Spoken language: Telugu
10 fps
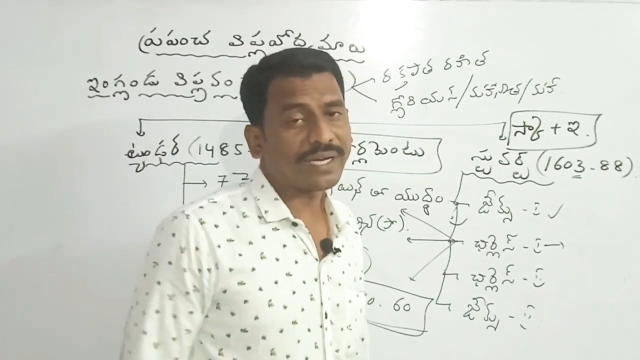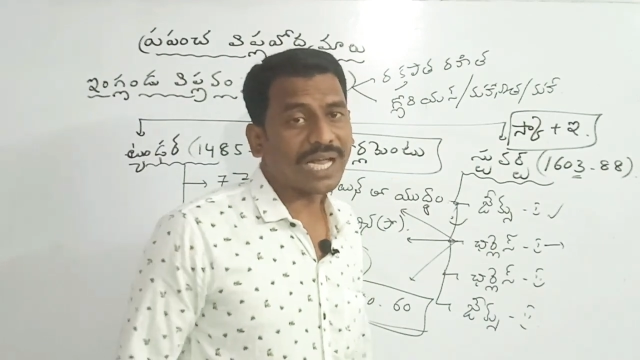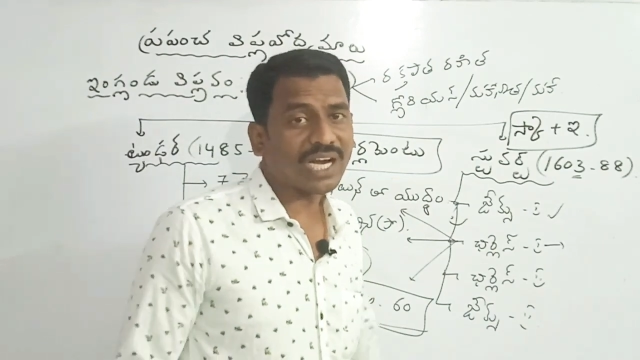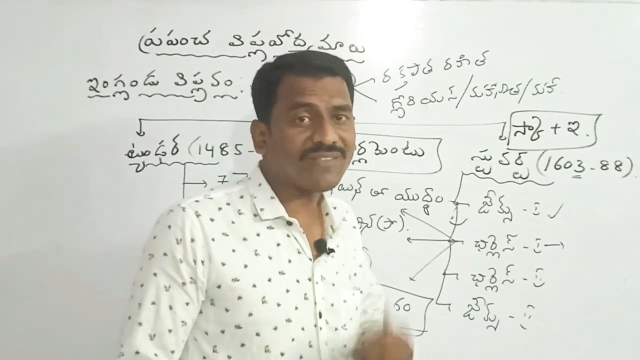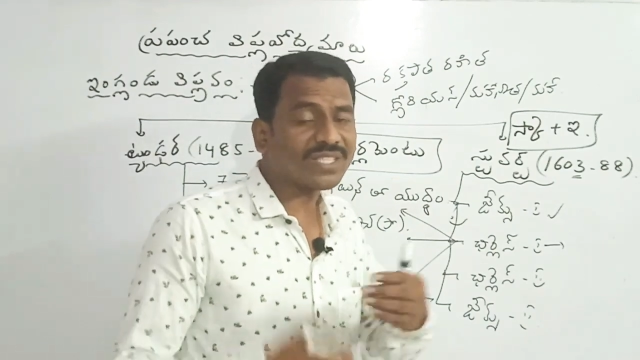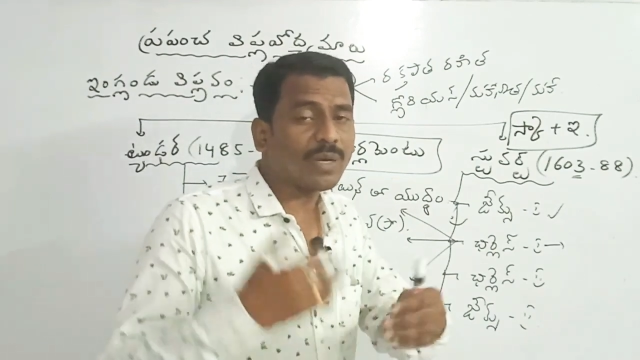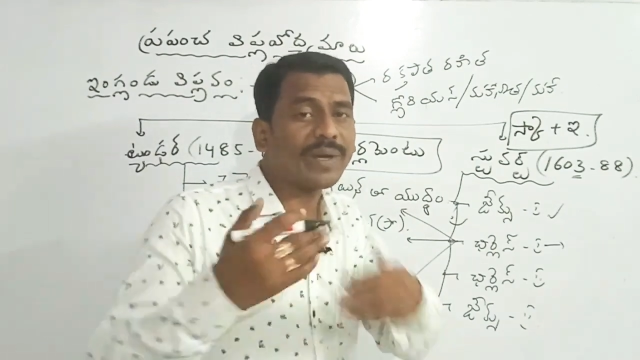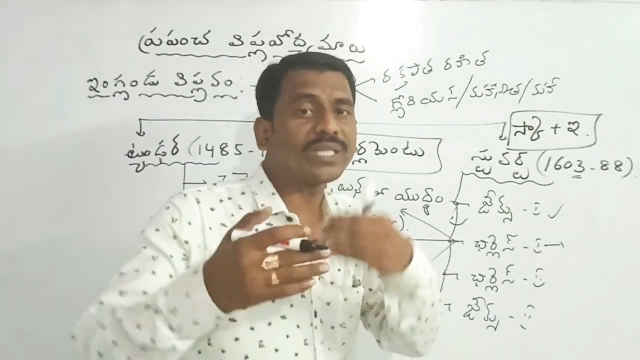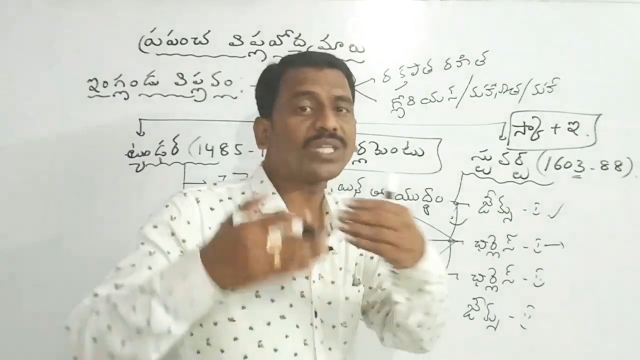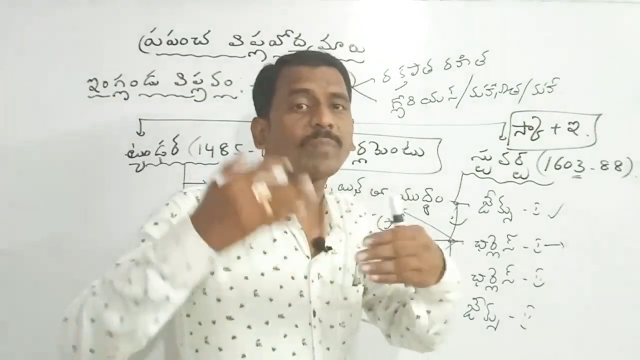అంటే
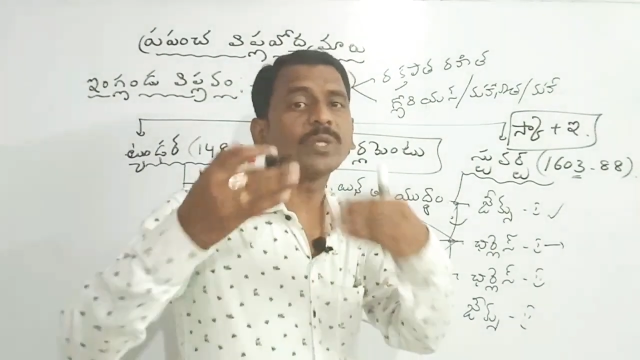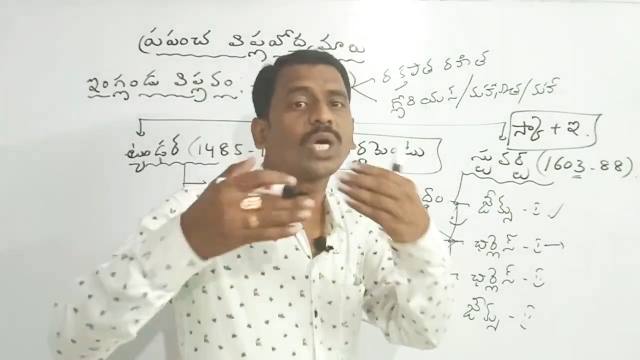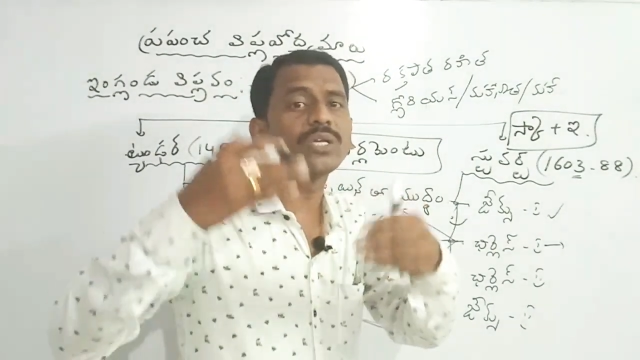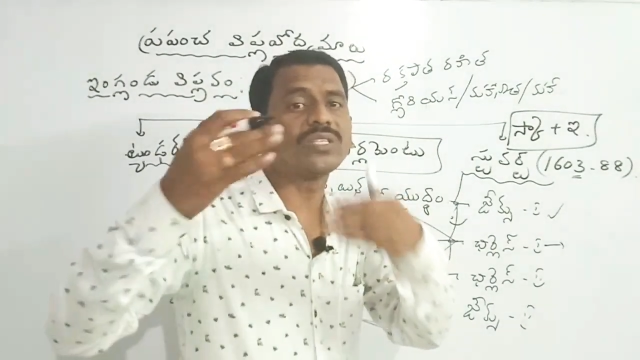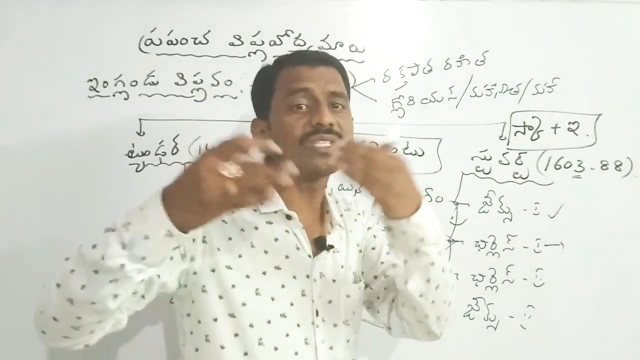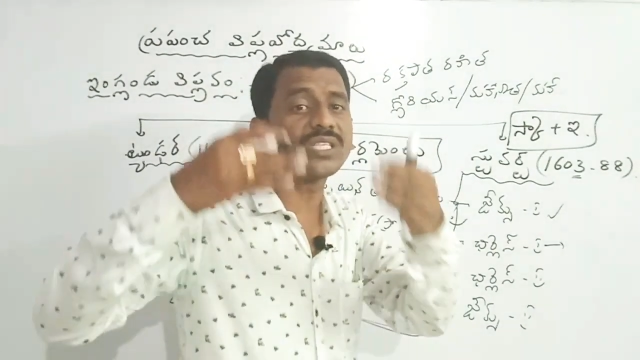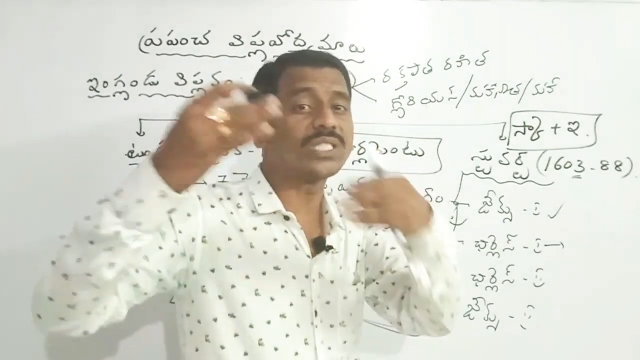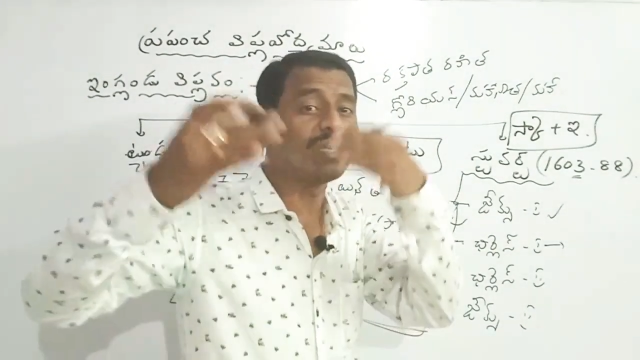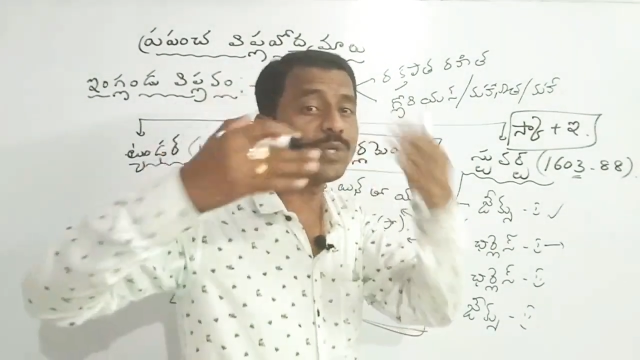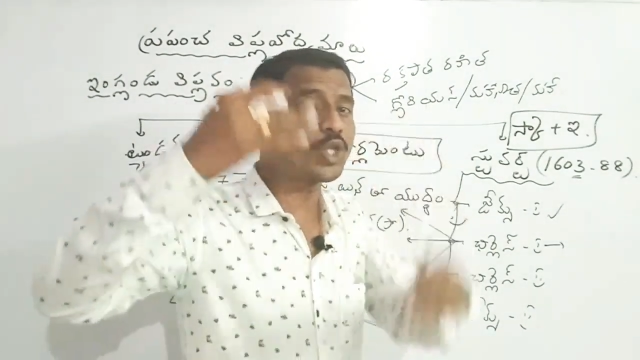అనవసరమైన తప్పిదాలు చేస్తే
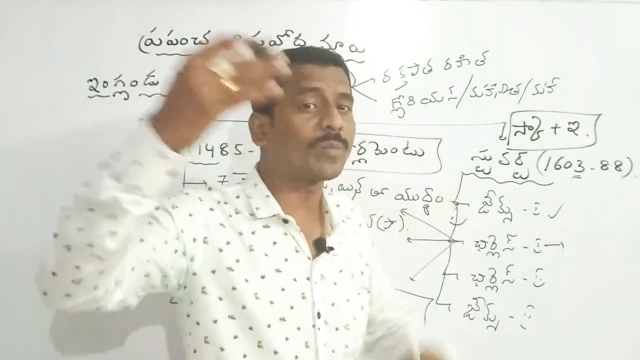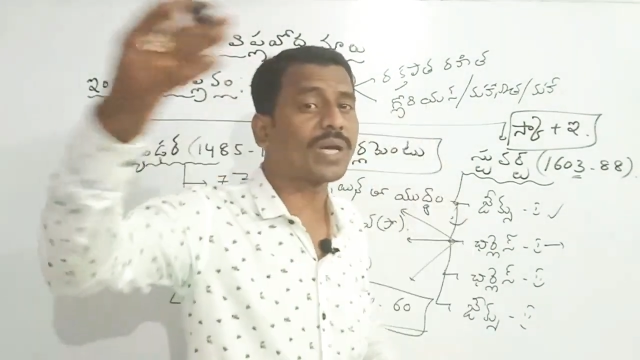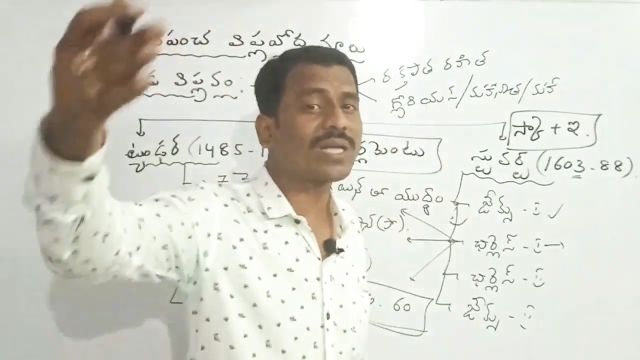జీవితం